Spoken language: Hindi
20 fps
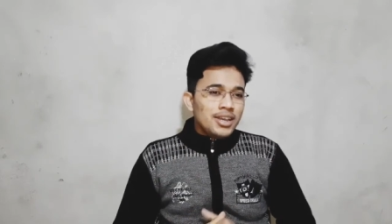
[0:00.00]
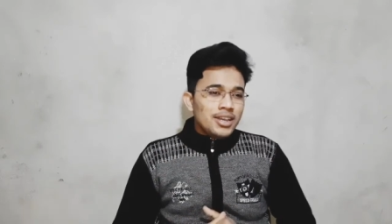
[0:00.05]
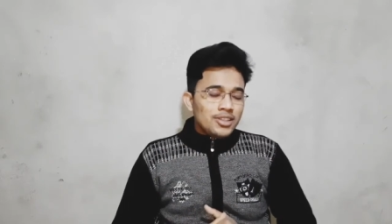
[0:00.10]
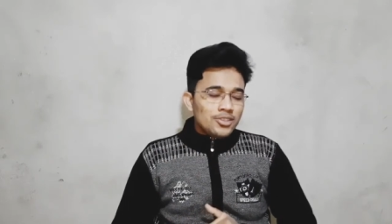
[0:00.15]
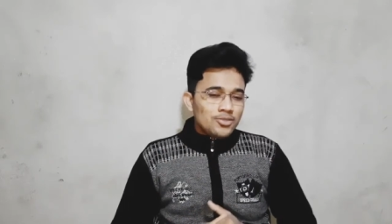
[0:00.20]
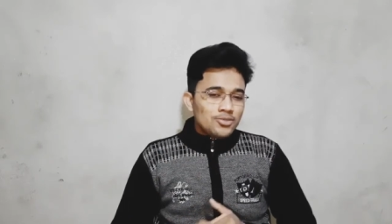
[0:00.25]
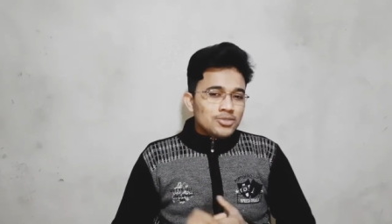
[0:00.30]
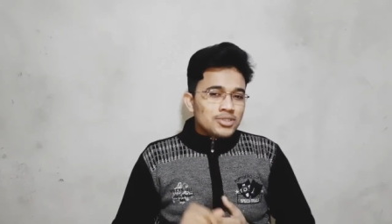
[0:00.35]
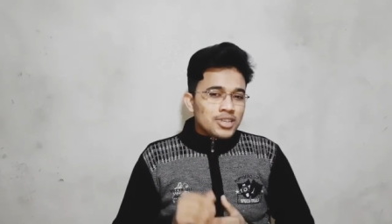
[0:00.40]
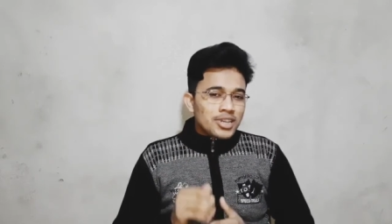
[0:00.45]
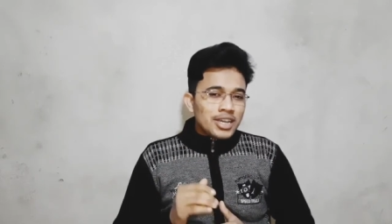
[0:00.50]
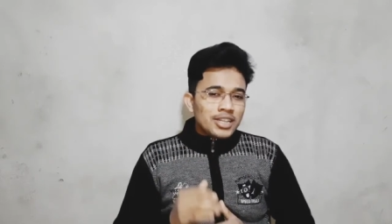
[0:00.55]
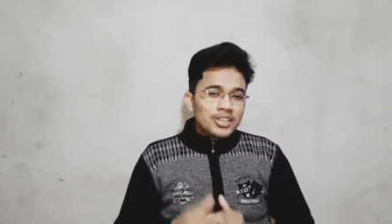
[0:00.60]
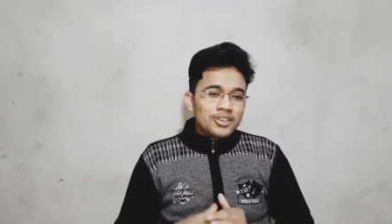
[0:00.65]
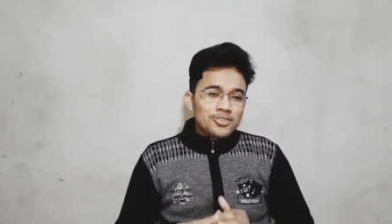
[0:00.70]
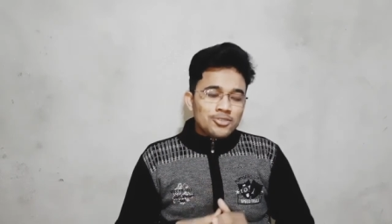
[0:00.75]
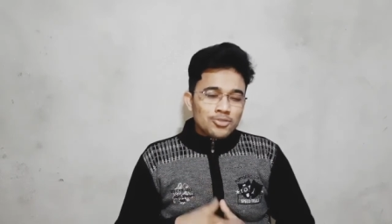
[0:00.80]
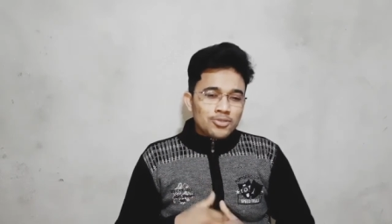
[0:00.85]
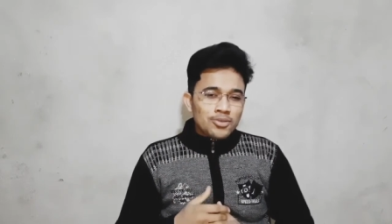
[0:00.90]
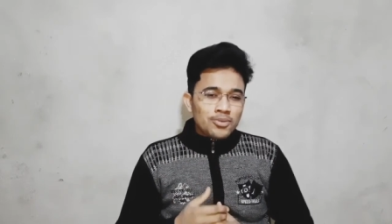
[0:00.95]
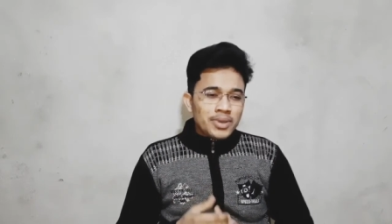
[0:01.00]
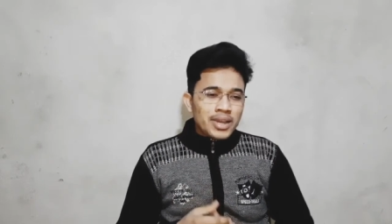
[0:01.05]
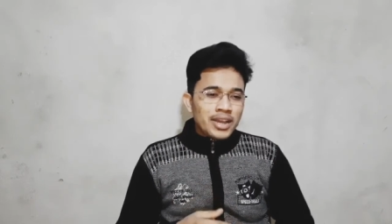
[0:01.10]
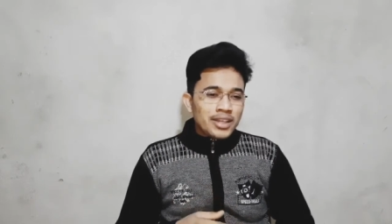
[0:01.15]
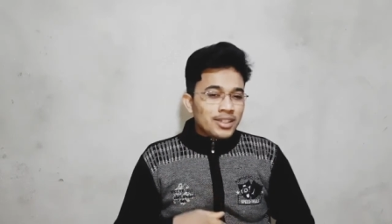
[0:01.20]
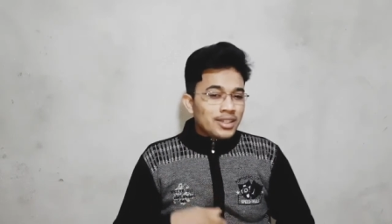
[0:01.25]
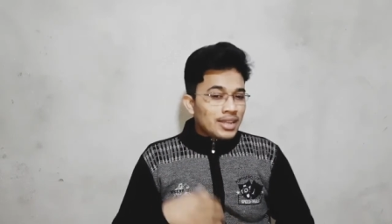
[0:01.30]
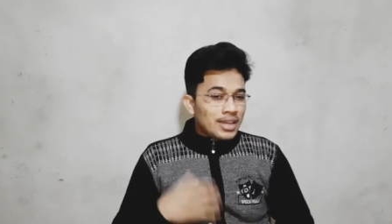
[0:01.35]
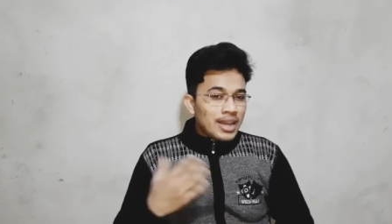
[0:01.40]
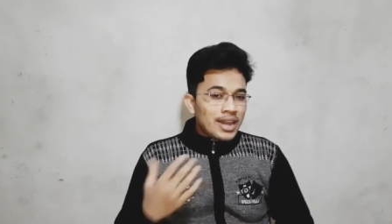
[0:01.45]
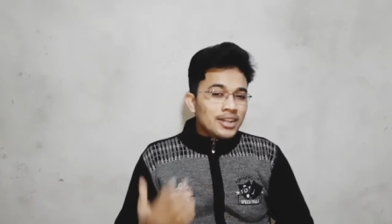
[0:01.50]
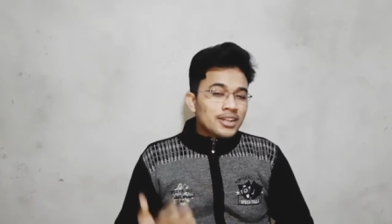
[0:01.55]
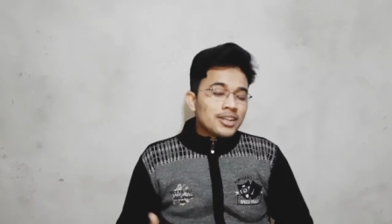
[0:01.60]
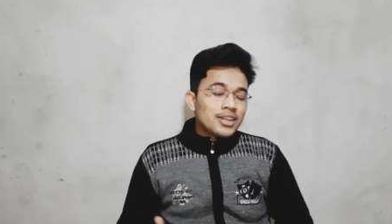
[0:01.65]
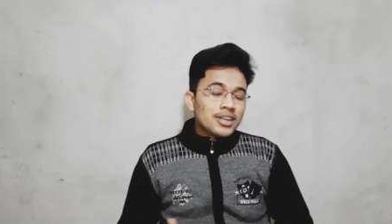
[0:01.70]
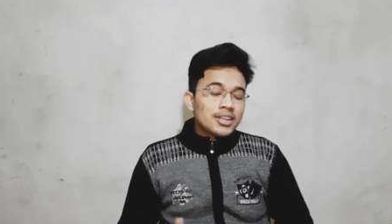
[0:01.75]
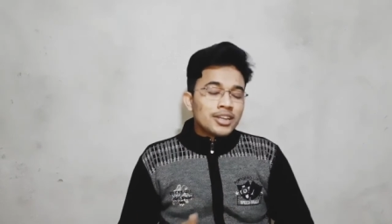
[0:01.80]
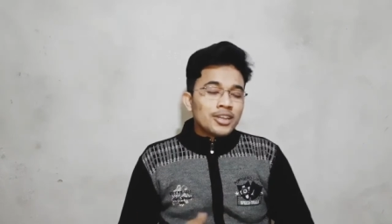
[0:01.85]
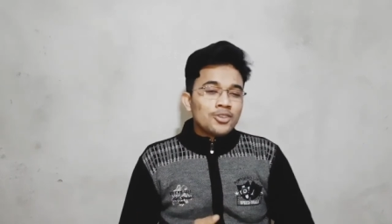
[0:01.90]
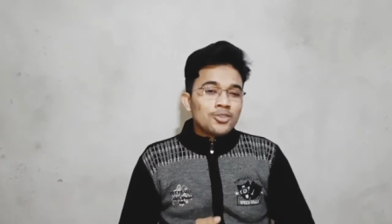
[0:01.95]
तो उसका यूट्यूब है सेलेक्ट
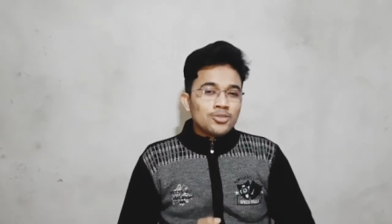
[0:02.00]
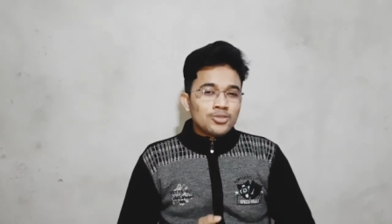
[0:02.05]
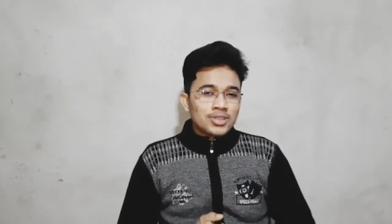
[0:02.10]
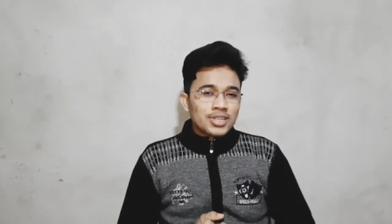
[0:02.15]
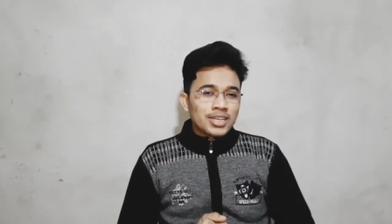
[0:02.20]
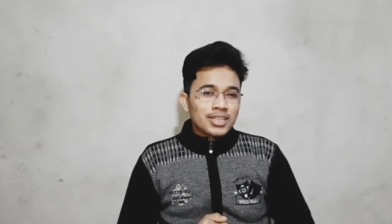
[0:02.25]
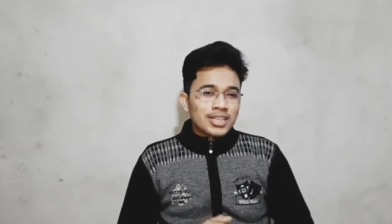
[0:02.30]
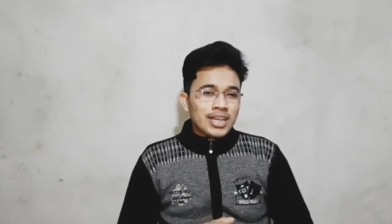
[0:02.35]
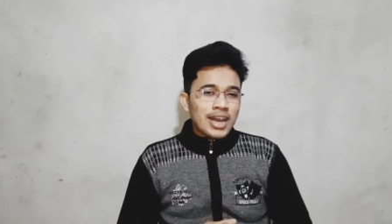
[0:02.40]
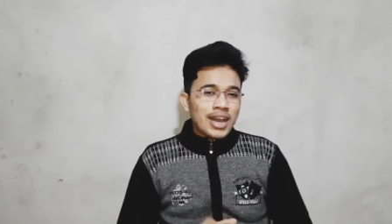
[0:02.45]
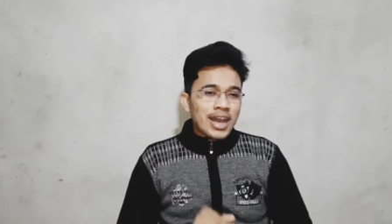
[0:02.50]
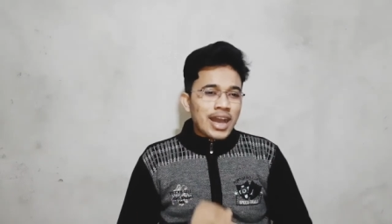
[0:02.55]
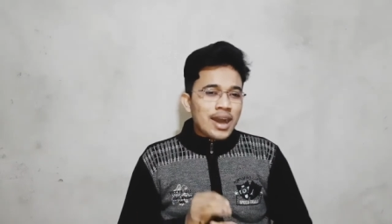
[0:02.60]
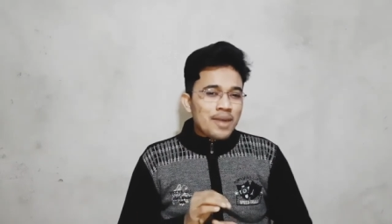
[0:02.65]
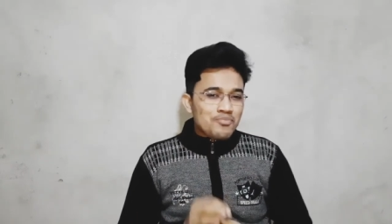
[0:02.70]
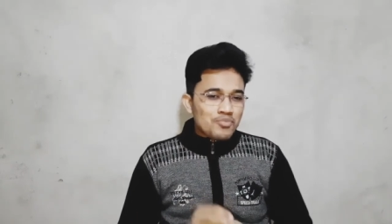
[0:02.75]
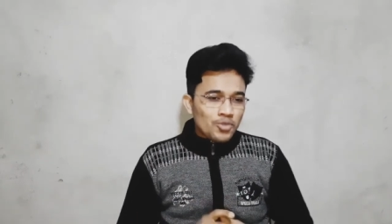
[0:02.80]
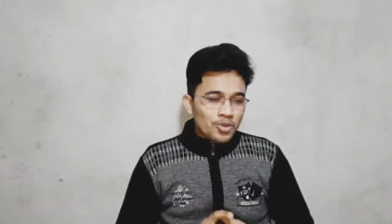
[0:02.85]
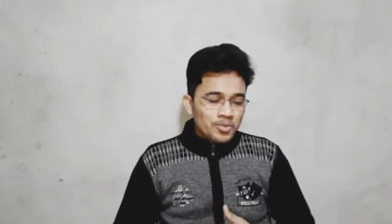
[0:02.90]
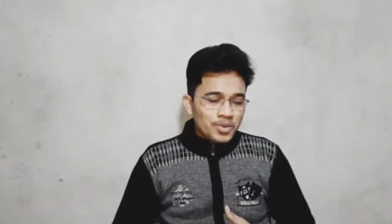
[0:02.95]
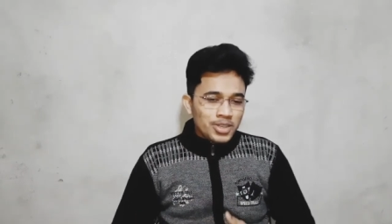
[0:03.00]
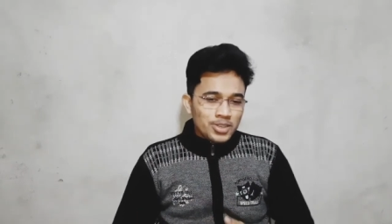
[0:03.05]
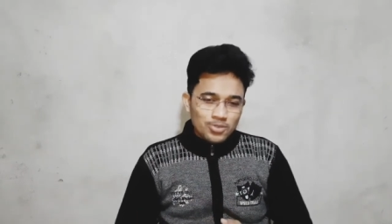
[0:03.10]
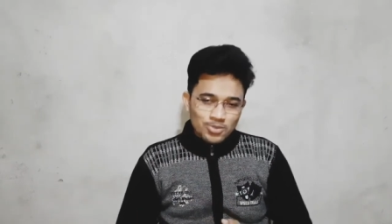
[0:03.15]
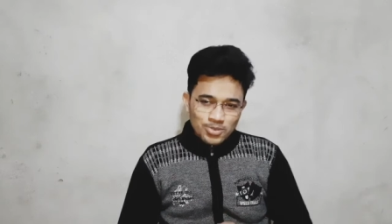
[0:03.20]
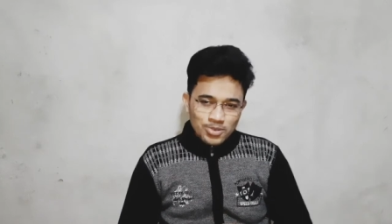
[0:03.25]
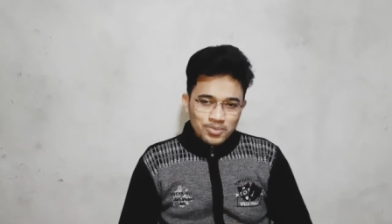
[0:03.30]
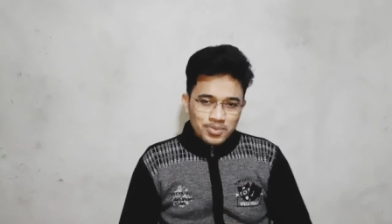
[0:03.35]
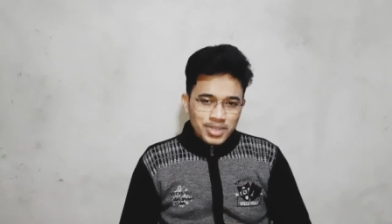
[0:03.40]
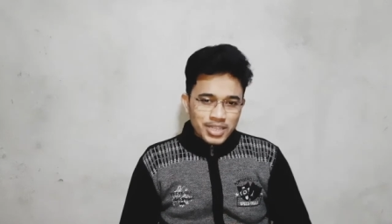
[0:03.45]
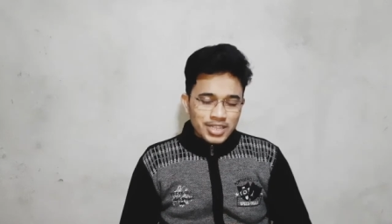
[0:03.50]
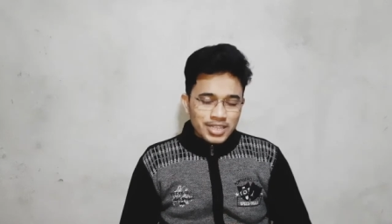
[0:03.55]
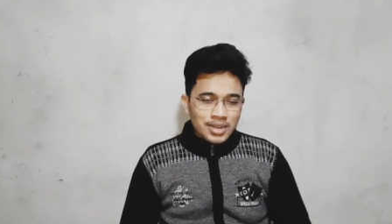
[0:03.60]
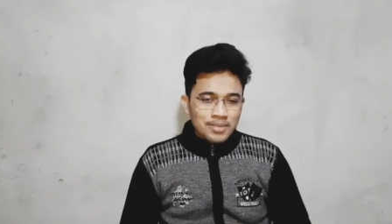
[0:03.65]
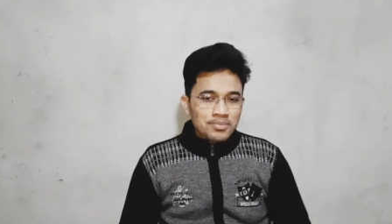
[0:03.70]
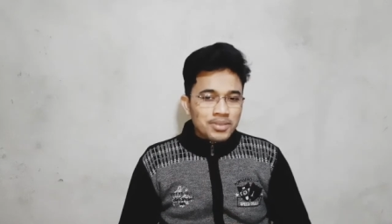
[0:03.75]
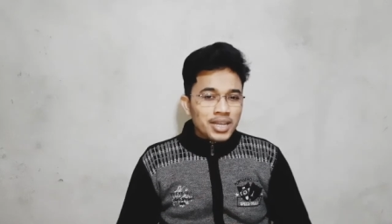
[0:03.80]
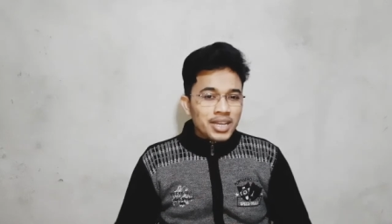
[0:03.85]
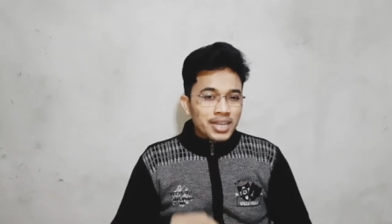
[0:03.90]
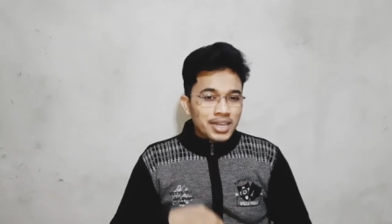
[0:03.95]
करके हो सकता है आपको भी यूट्यूब की
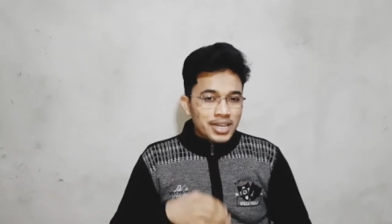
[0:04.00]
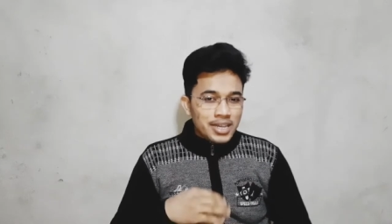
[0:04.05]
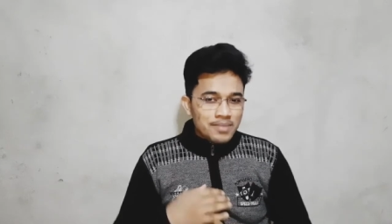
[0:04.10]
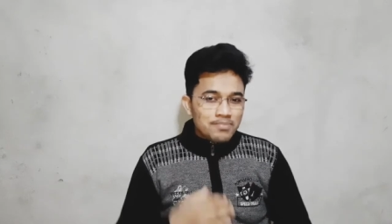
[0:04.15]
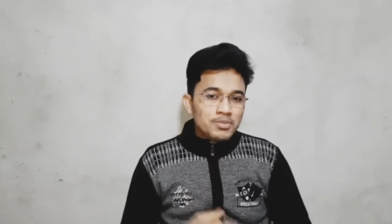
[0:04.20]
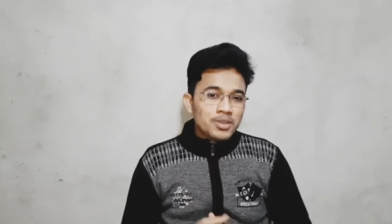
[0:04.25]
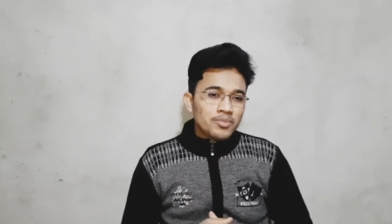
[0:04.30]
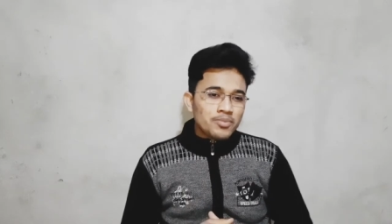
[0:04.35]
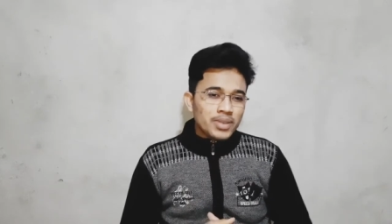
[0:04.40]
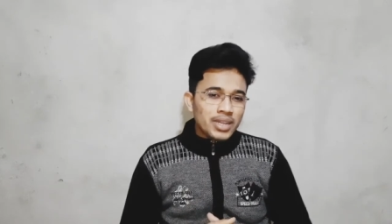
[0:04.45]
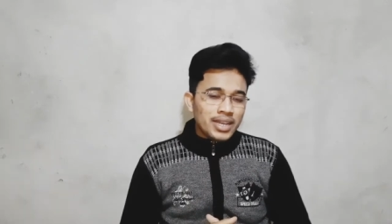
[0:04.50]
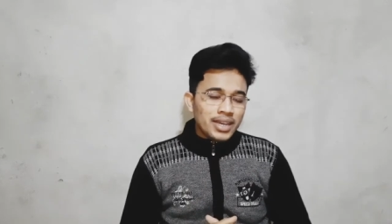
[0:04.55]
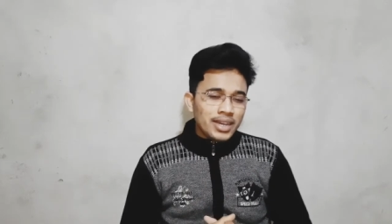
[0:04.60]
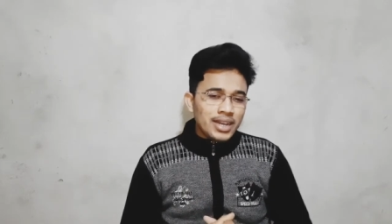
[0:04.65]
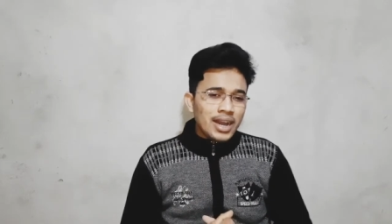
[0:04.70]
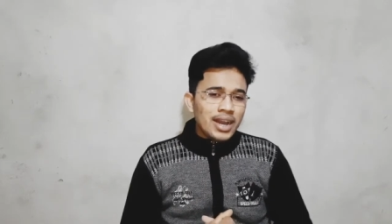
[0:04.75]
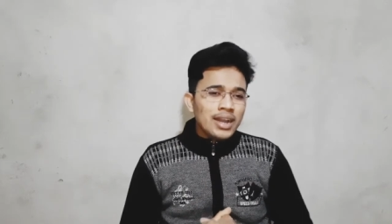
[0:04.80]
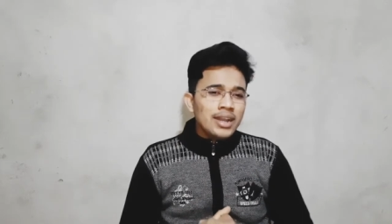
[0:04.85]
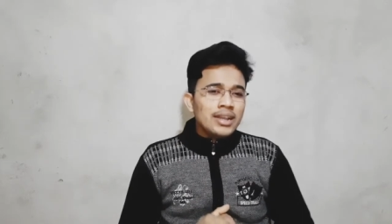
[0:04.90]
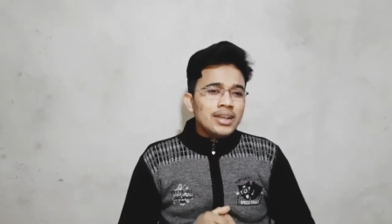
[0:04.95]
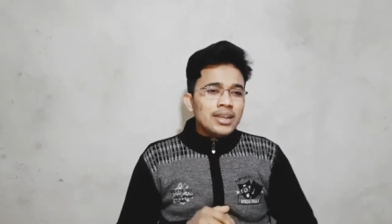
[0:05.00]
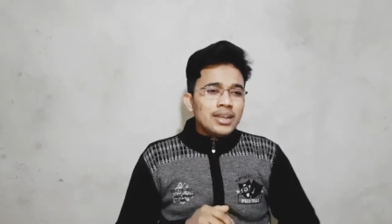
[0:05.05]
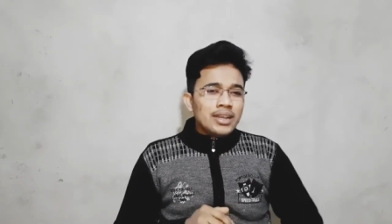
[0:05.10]
तरफ से गिफ्ट मिलेगा